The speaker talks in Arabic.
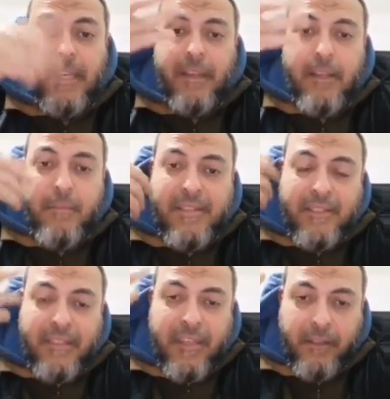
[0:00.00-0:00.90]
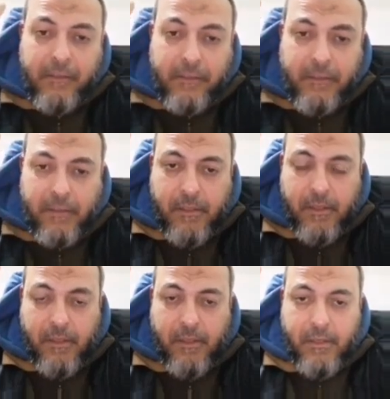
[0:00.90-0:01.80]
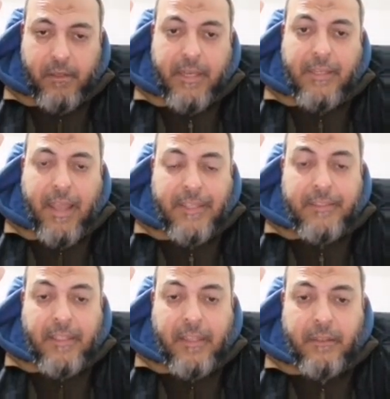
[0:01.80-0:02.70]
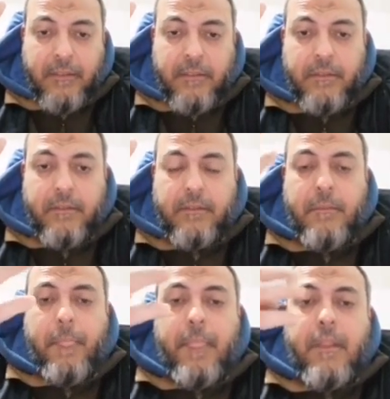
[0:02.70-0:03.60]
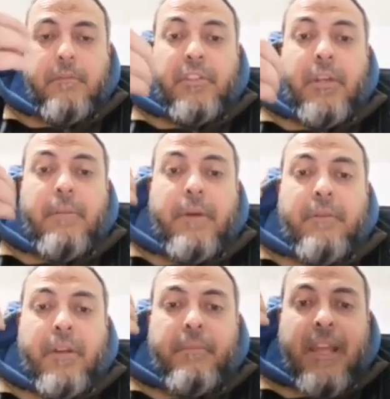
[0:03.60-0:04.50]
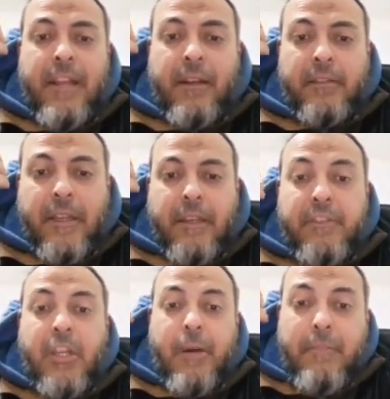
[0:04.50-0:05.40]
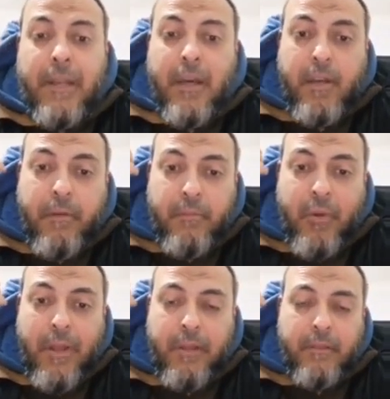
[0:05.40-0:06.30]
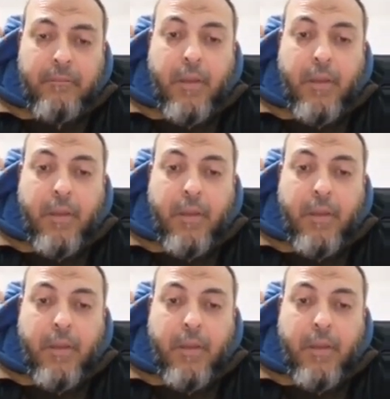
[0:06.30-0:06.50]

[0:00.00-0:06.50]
ليه لما الستنا حنة قالت كده فتقبل فربنا قال رد عليه فتقبلها ربها